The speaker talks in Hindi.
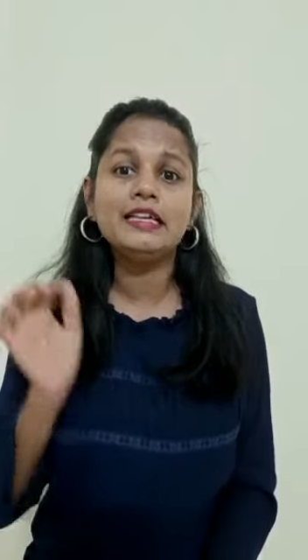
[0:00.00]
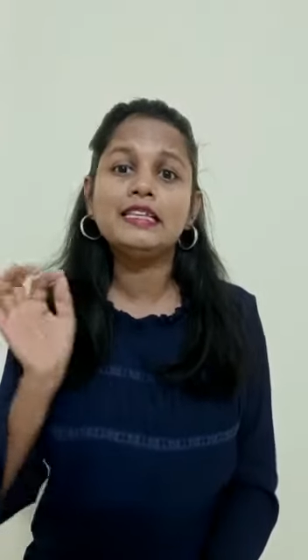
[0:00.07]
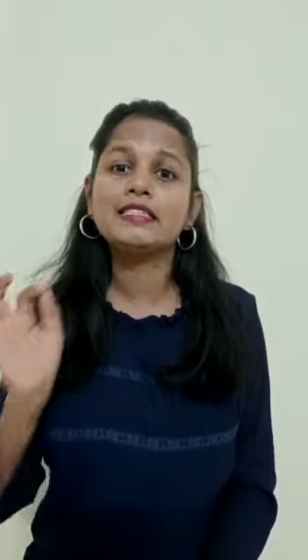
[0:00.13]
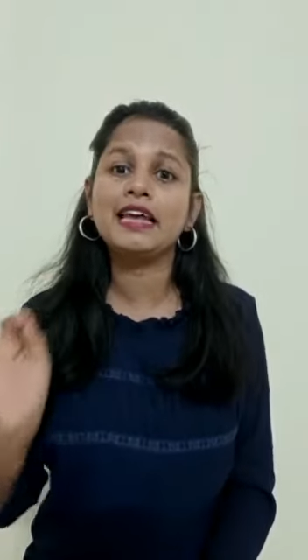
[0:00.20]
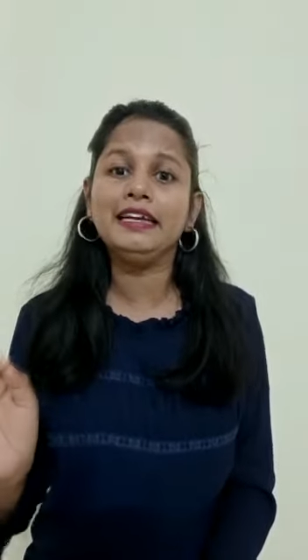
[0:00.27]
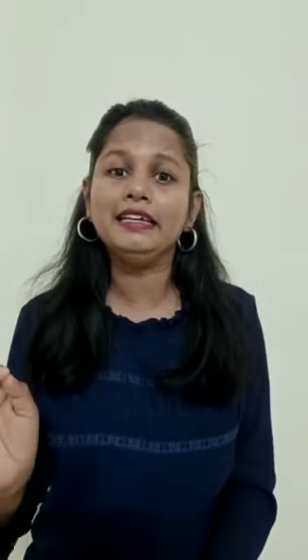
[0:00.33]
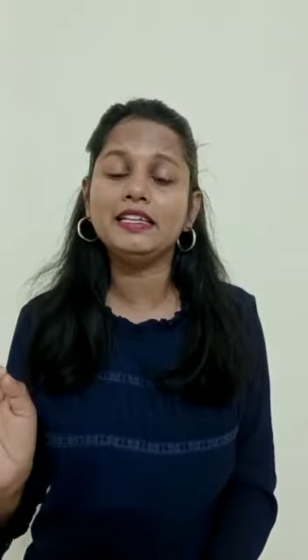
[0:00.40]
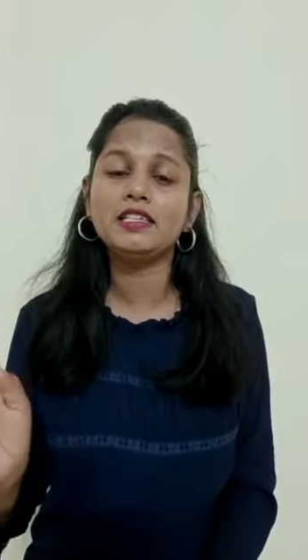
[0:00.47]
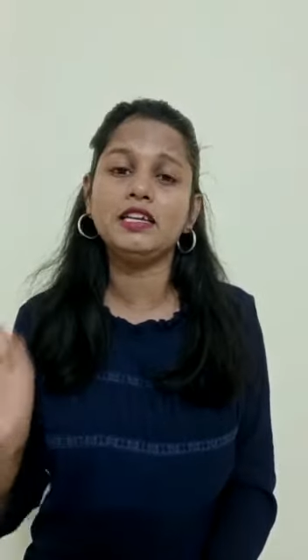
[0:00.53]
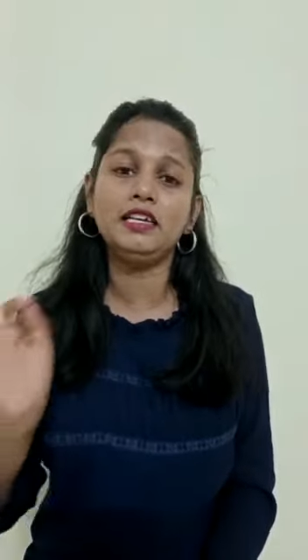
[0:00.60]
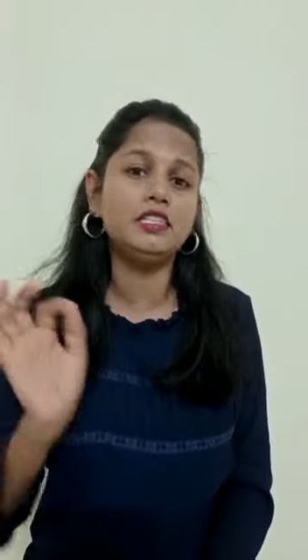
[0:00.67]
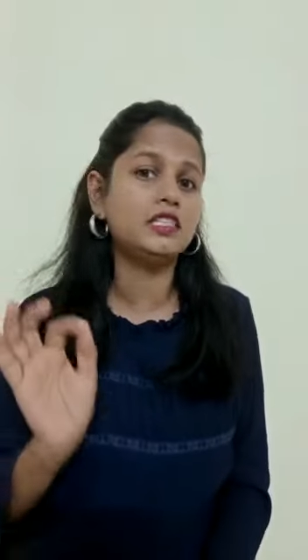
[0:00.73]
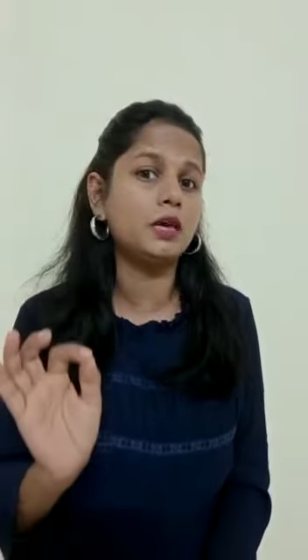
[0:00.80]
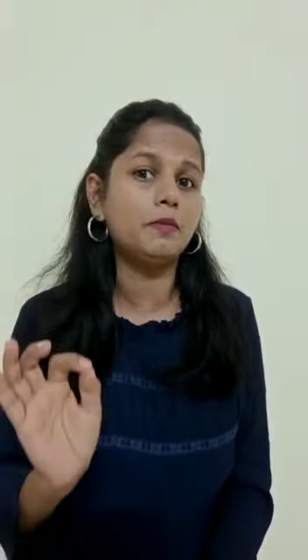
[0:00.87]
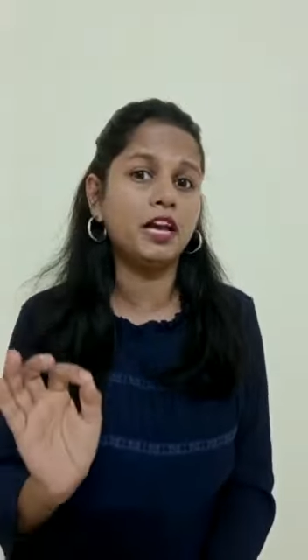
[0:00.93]
साइंटिस्ट ने
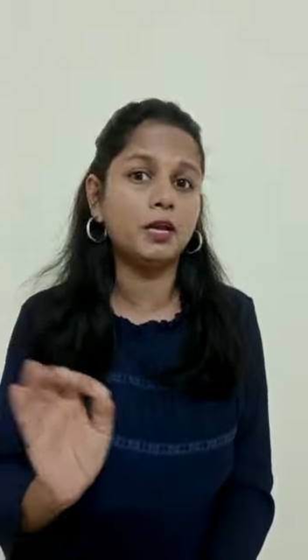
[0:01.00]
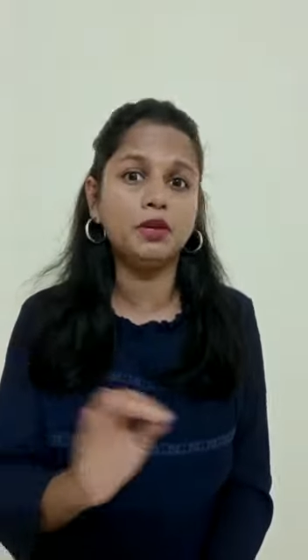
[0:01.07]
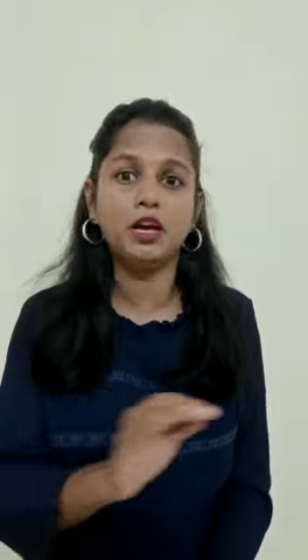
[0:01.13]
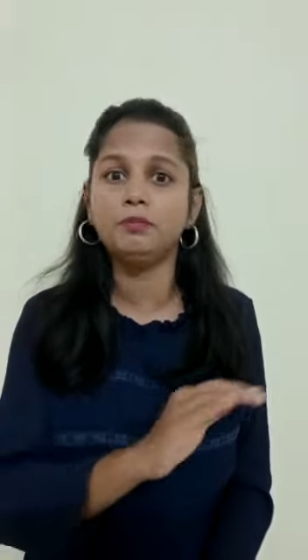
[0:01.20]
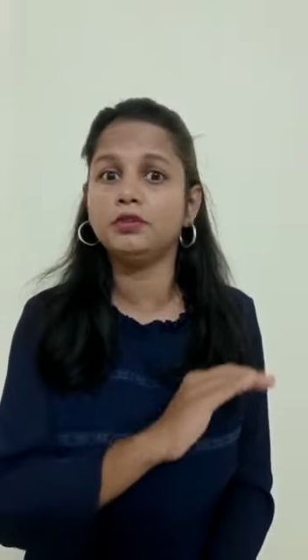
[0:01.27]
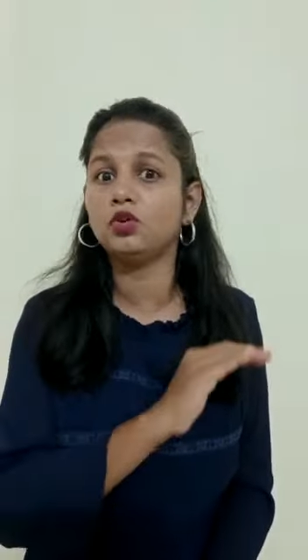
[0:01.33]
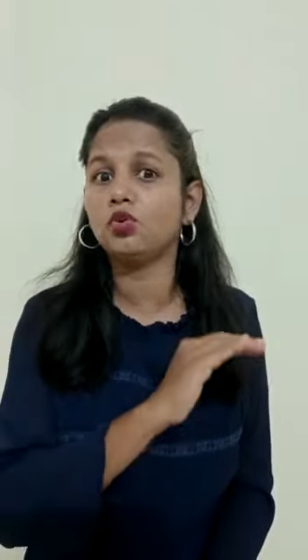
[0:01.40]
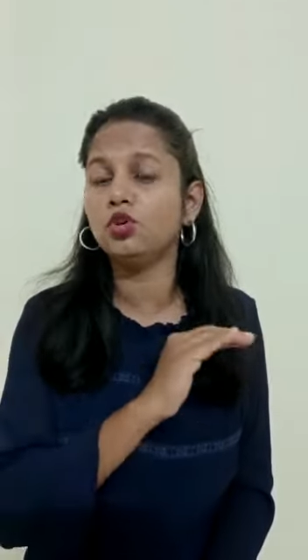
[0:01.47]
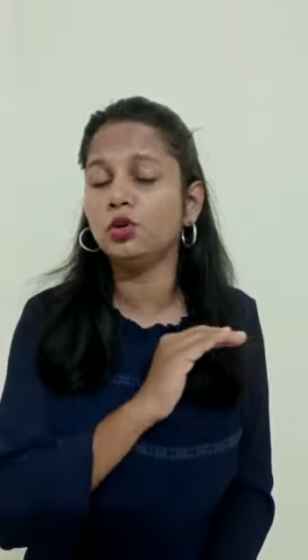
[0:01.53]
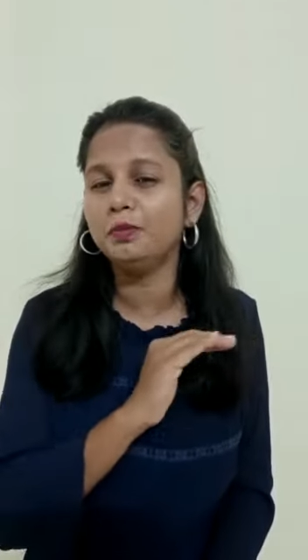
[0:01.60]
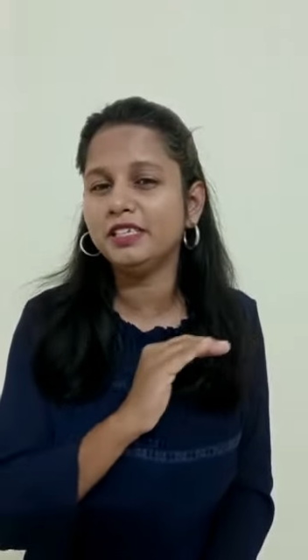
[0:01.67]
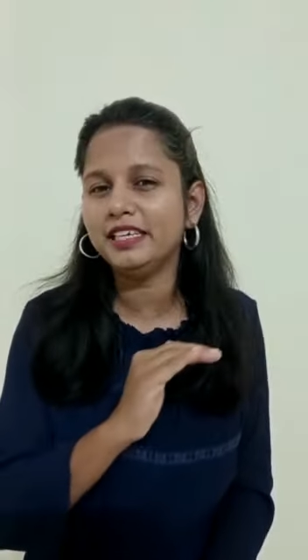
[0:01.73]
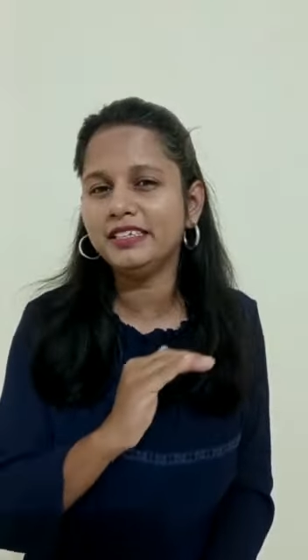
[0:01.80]
इसके बारे में अब तक कोई ओपिनियन